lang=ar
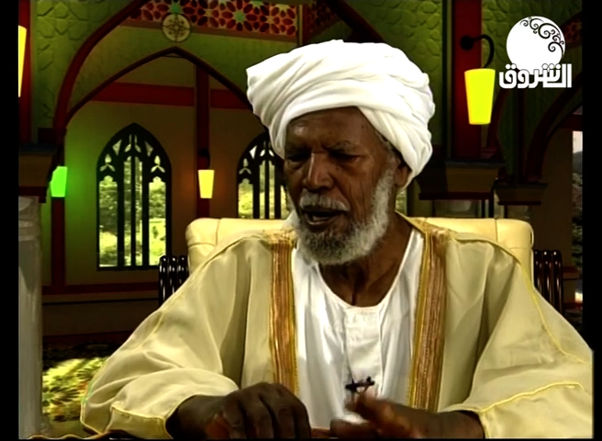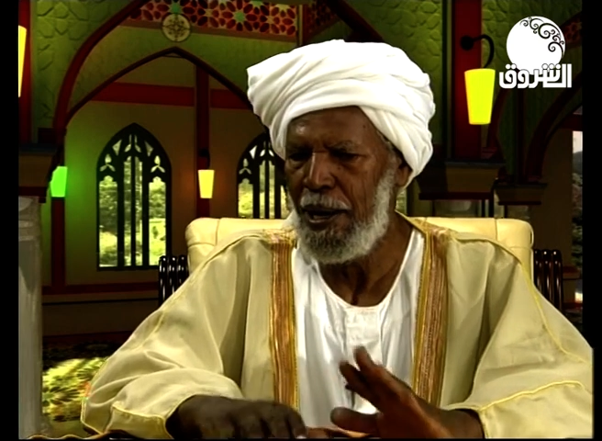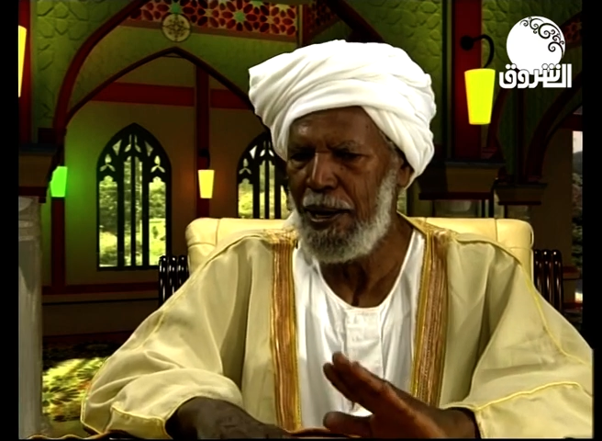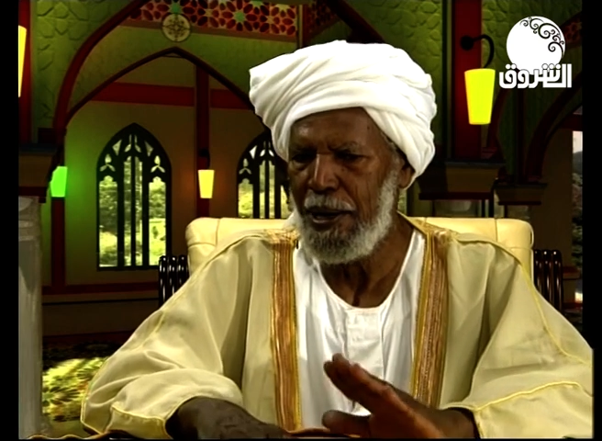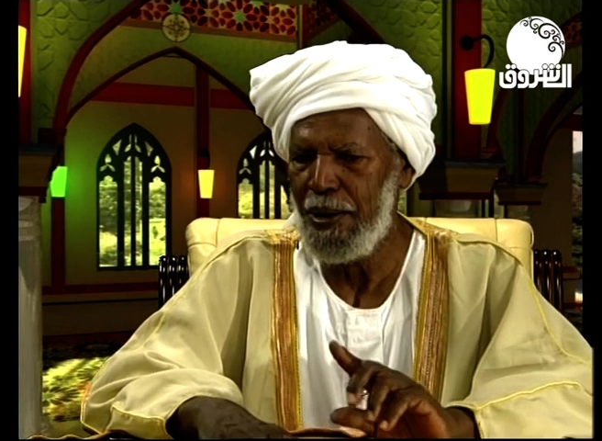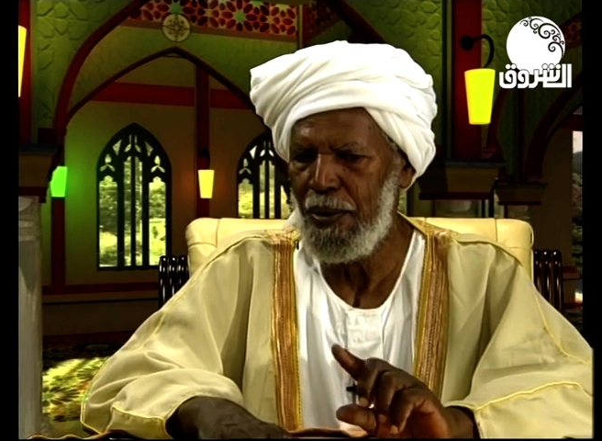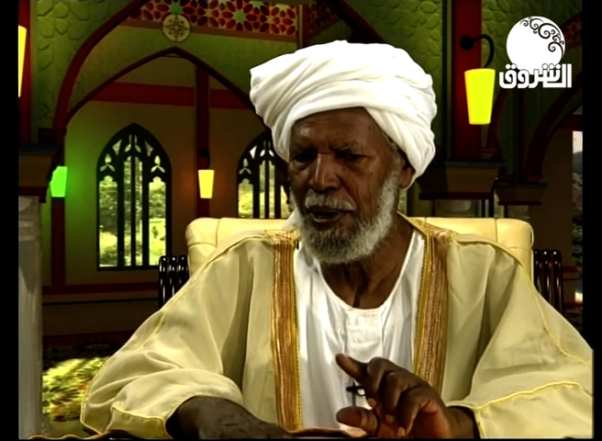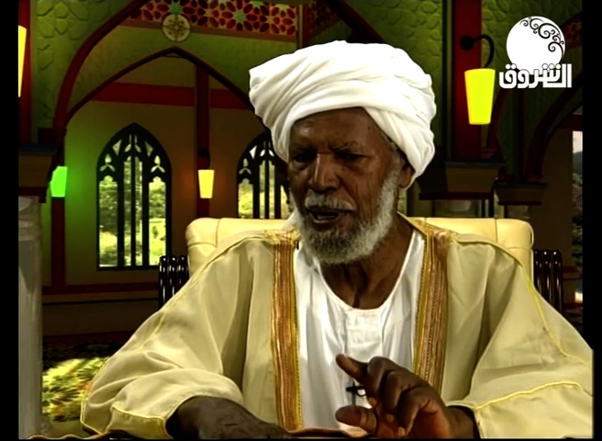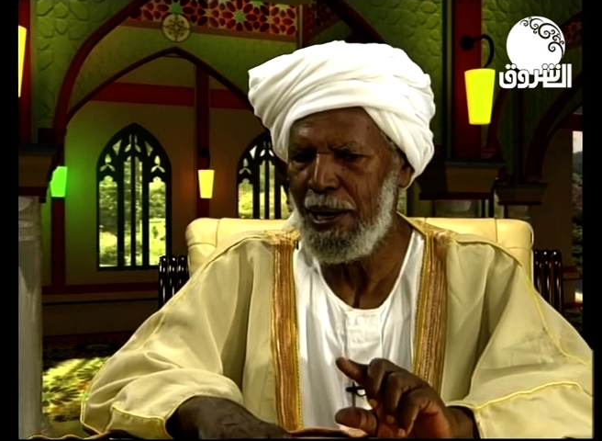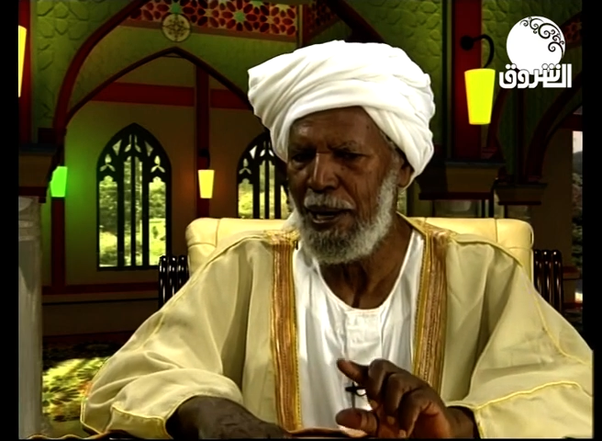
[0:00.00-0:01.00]
أن
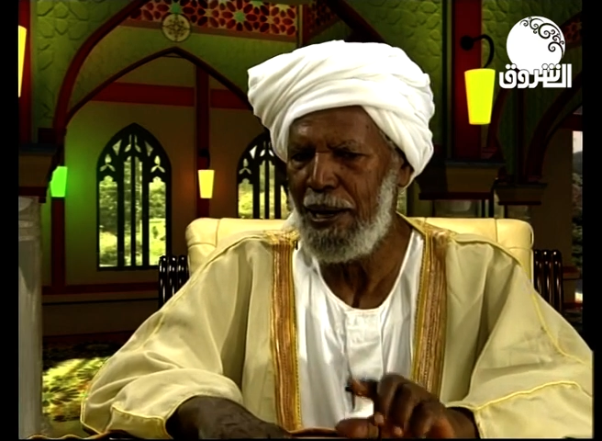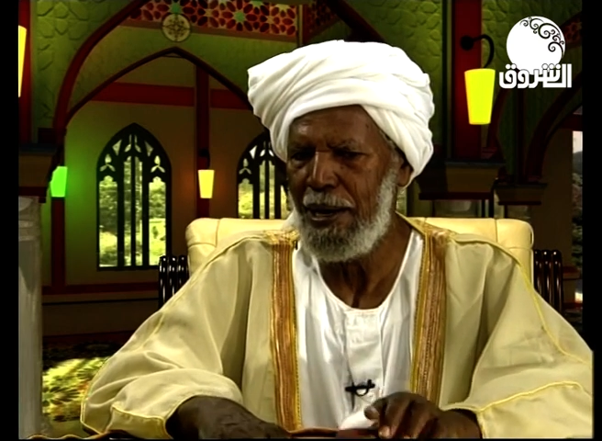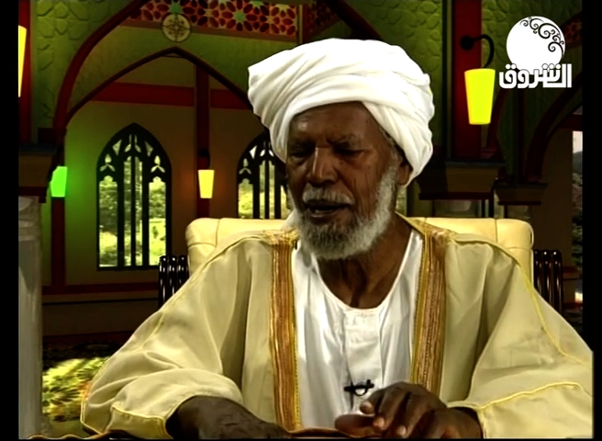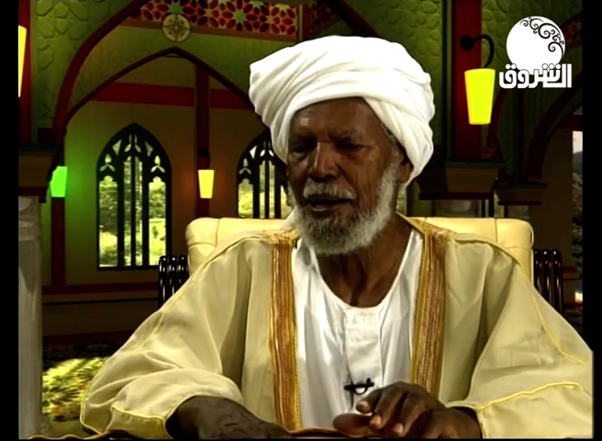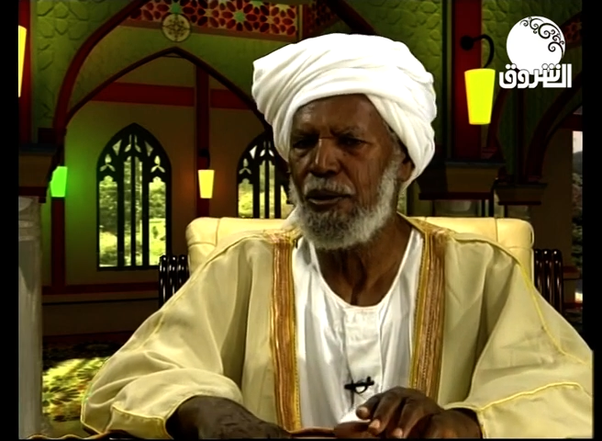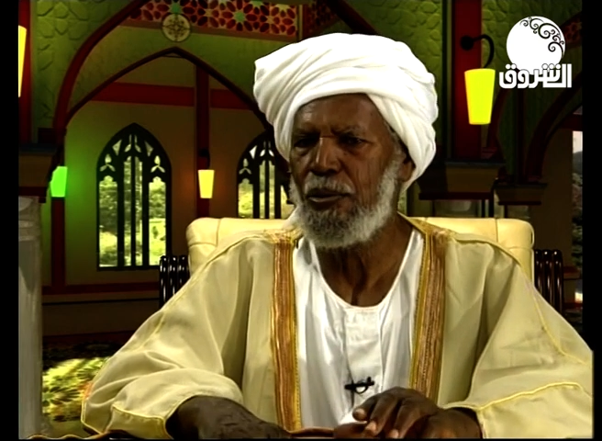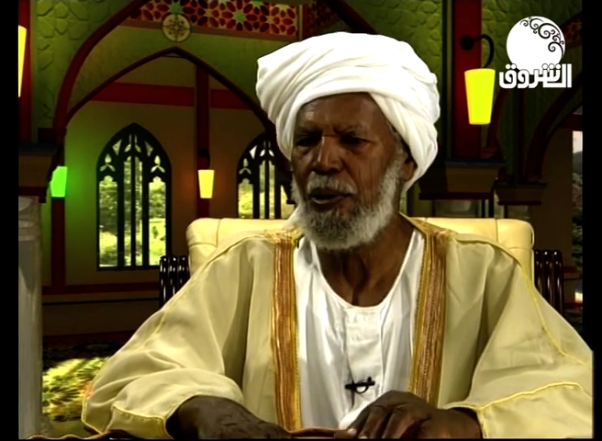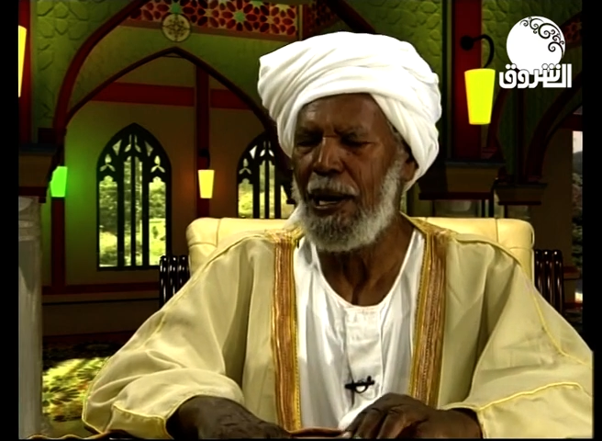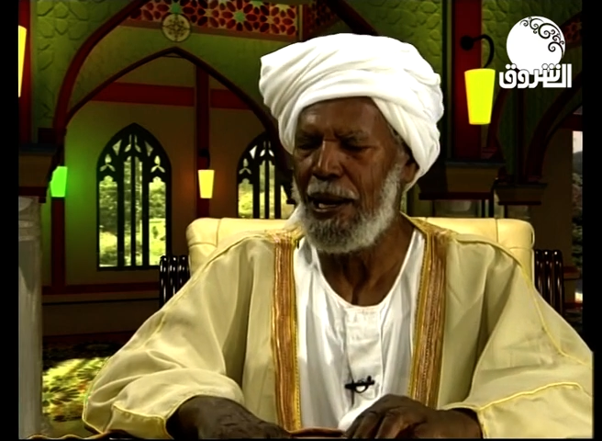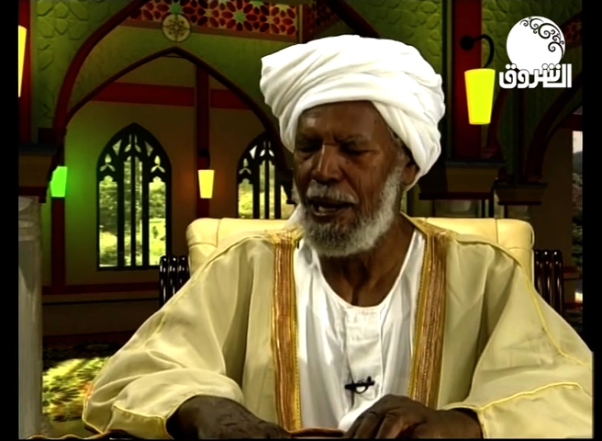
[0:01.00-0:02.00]
رجلا قال يا
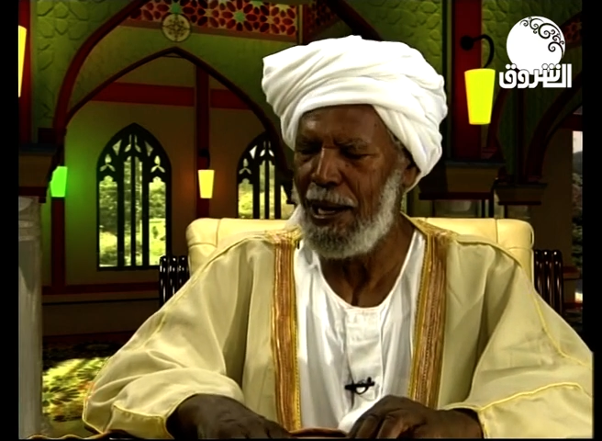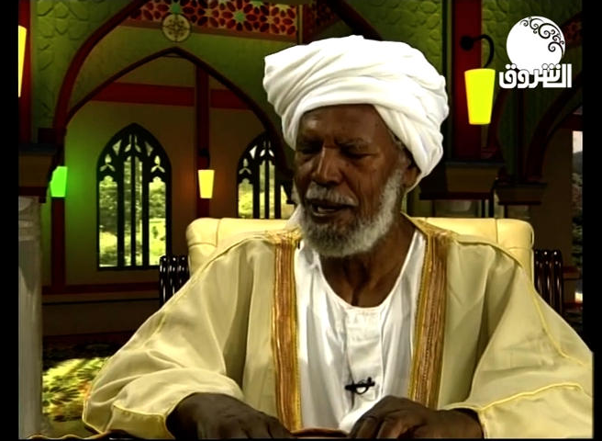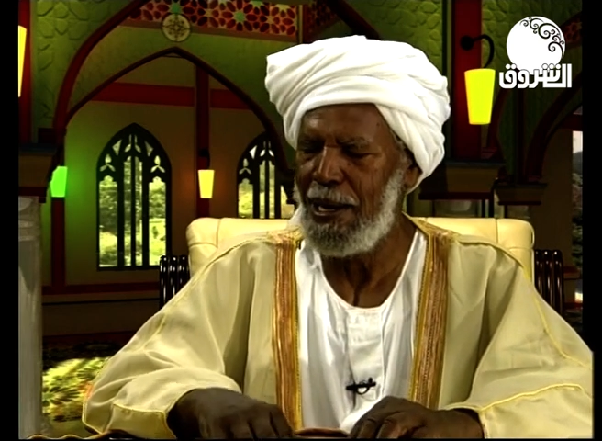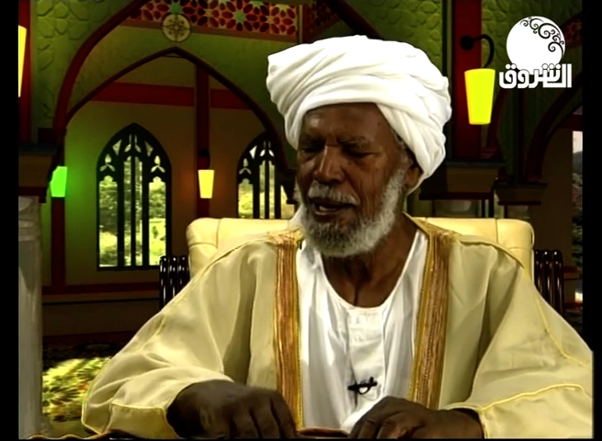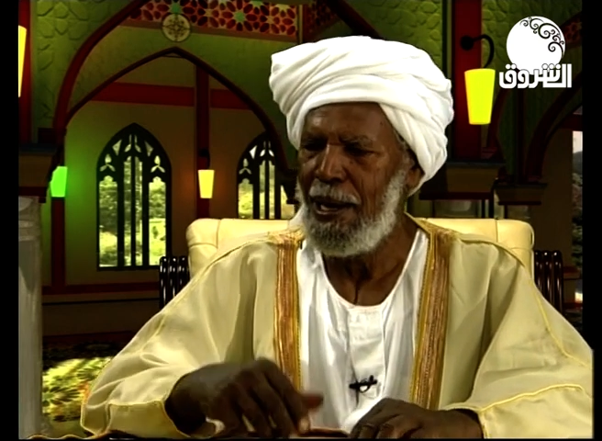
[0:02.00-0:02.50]
رسول الله